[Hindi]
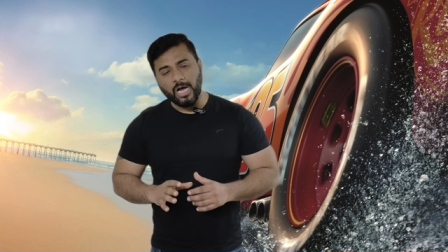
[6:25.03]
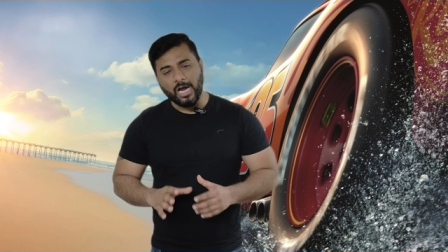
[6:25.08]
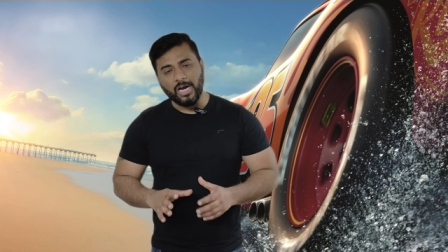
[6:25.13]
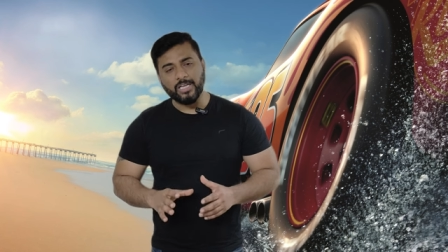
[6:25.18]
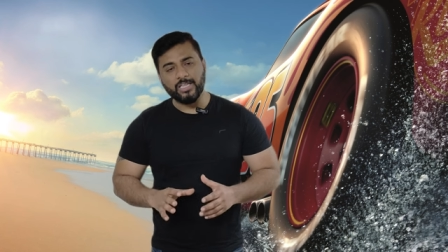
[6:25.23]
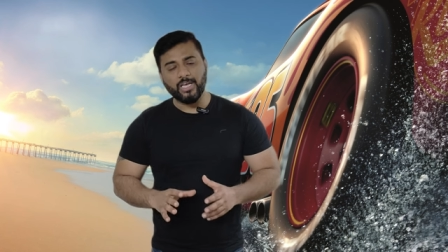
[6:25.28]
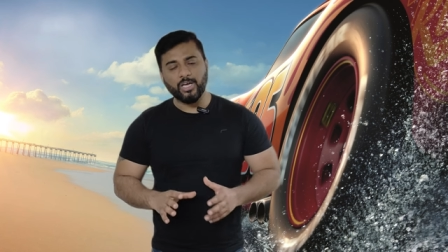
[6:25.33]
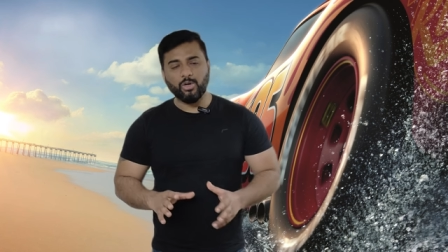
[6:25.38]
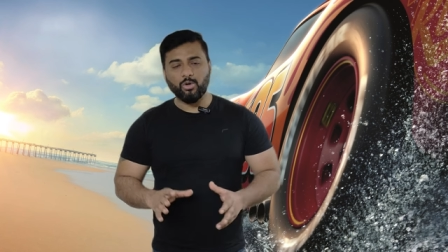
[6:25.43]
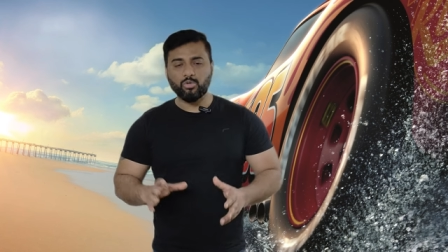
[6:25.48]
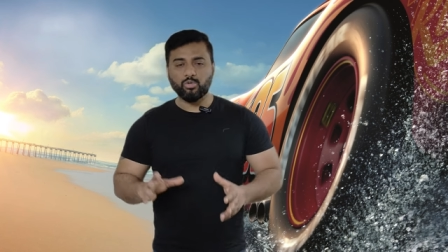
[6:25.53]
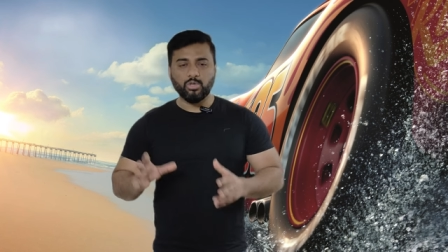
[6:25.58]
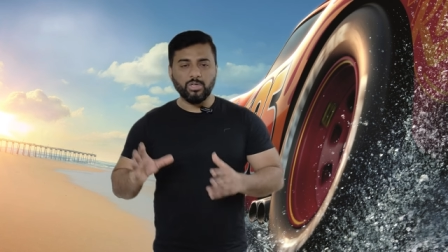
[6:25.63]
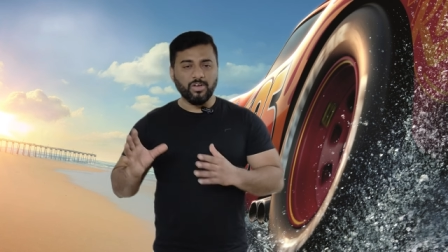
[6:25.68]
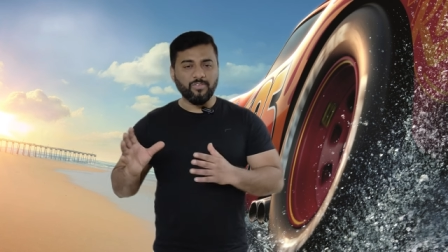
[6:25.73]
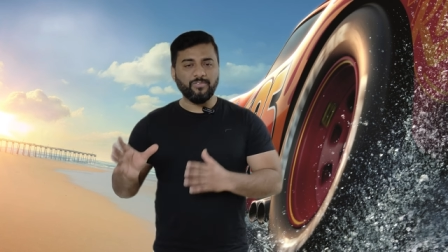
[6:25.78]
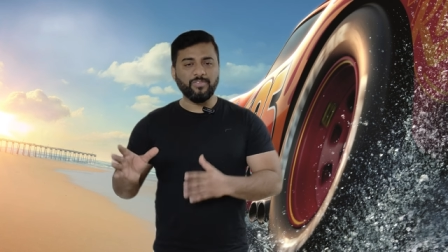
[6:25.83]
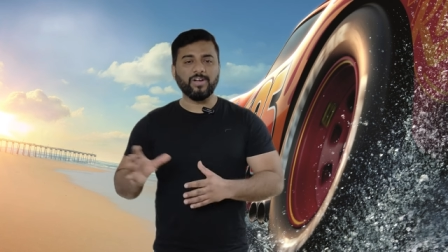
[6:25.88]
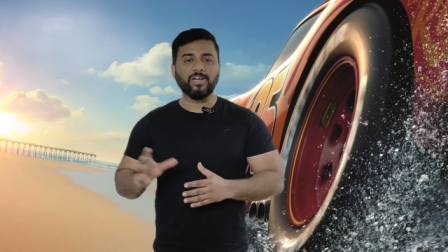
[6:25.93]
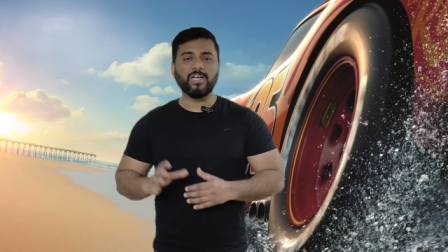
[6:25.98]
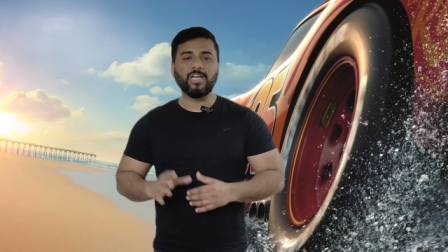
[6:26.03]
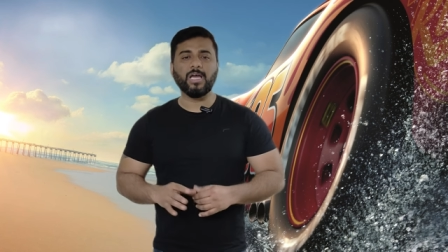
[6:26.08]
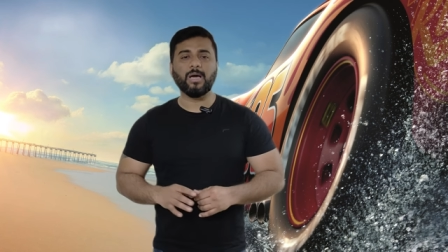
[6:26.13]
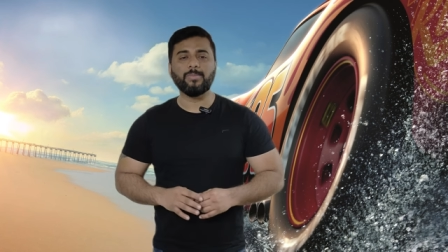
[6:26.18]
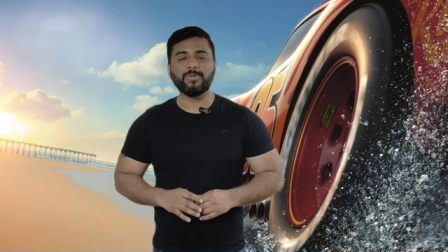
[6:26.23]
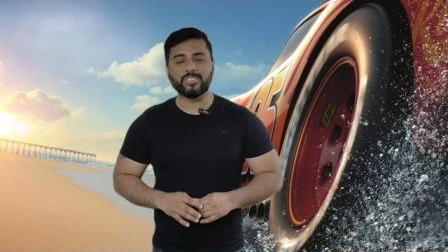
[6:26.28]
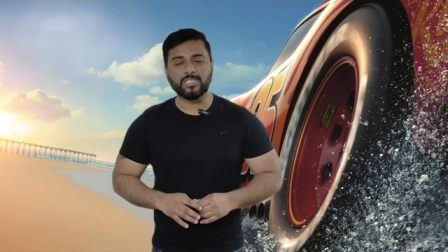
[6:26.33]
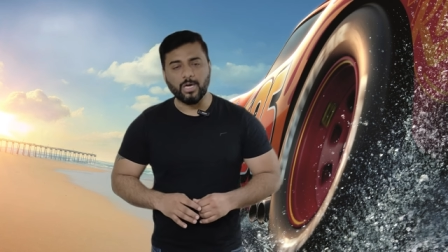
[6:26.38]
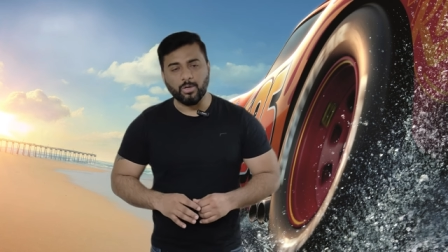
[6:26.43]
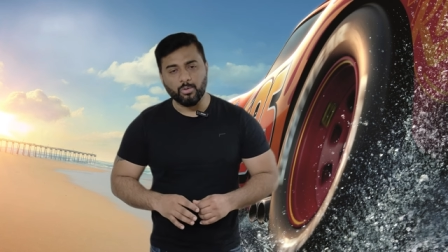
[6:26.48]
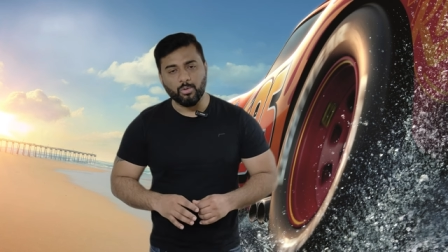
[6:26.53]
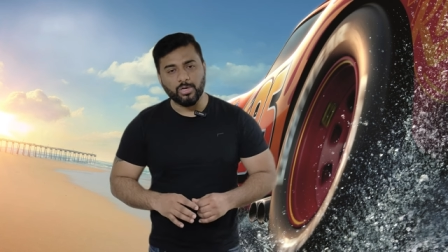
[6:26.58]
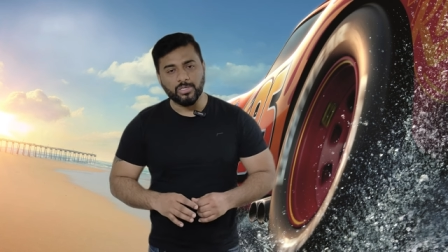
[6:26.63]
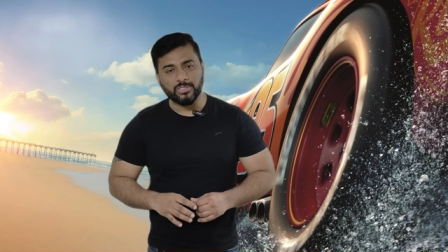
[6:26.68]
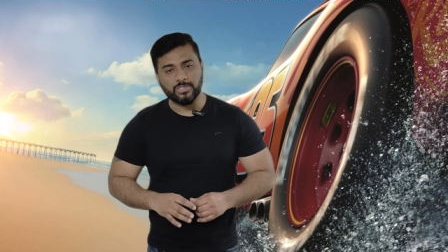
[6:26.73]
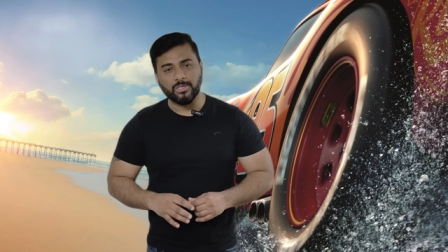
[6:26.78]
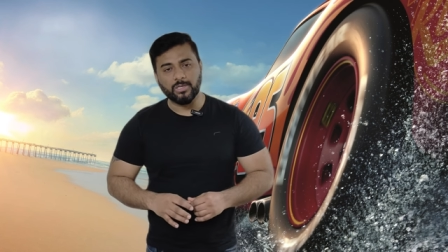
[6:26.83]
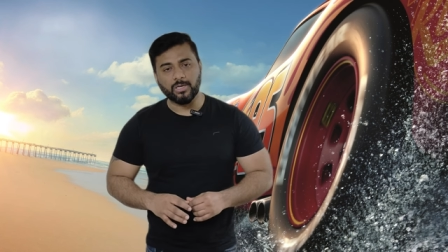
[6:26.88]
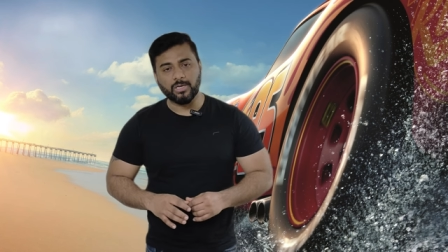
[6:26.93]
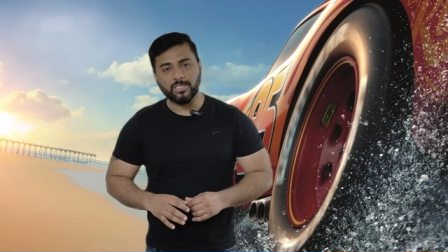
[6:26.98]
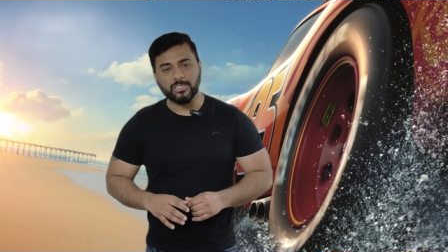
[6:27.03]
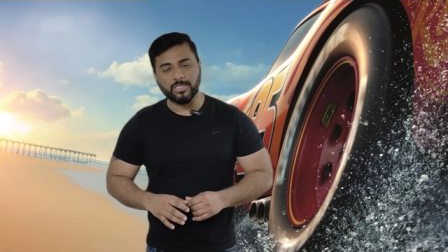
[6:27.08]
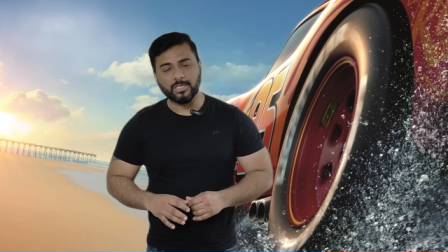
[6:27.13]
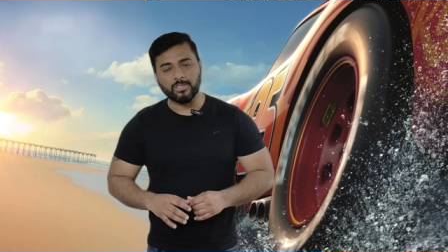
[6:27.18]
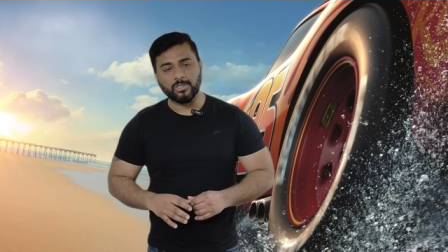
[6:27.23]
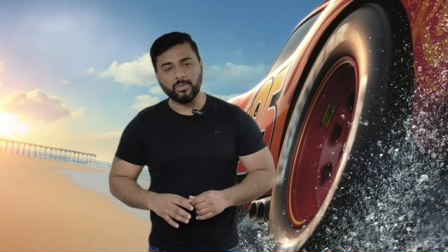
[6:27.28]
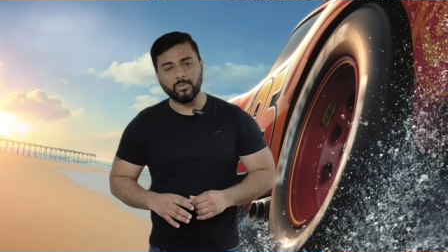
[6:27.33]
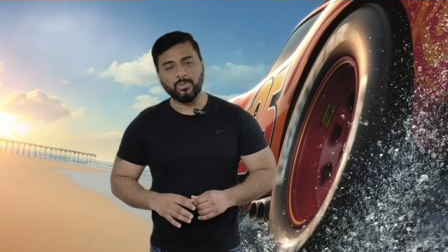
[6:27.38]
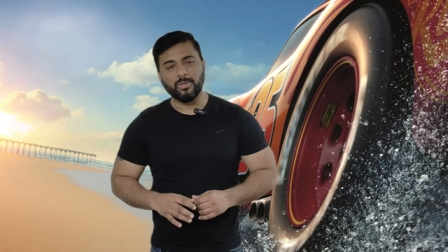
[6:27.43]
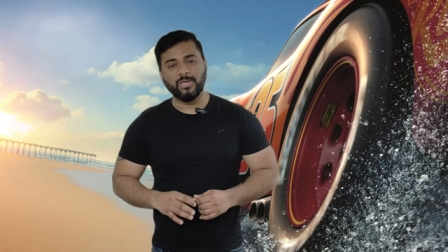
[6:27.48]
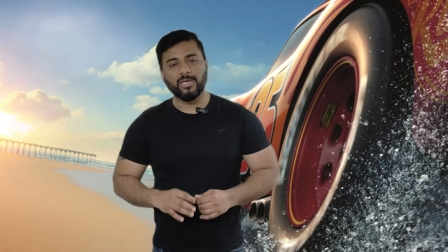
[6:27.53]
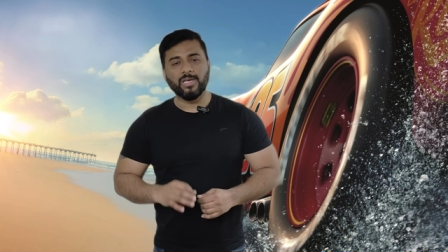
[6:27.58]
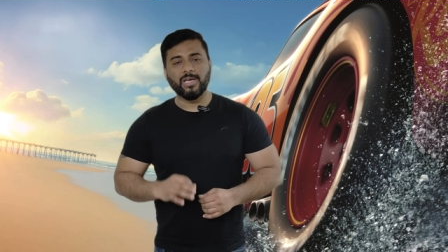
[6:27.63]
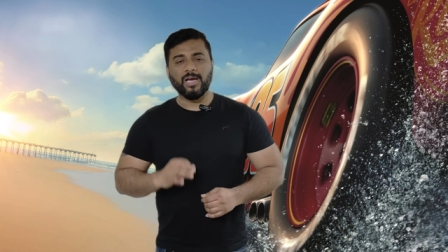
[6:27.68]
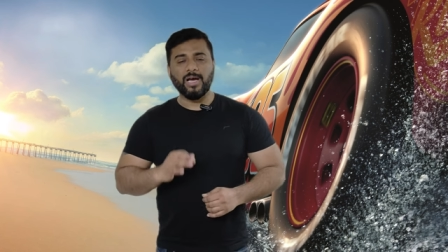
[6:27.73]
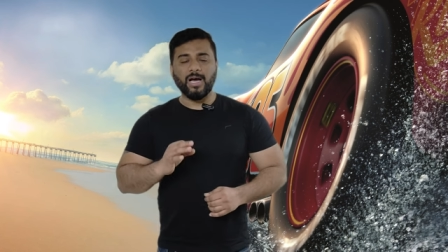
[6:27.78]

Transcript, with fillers: कार देख रहे हो तो डेफिनेटली आप इस कार को कंसिडर कर सकते हो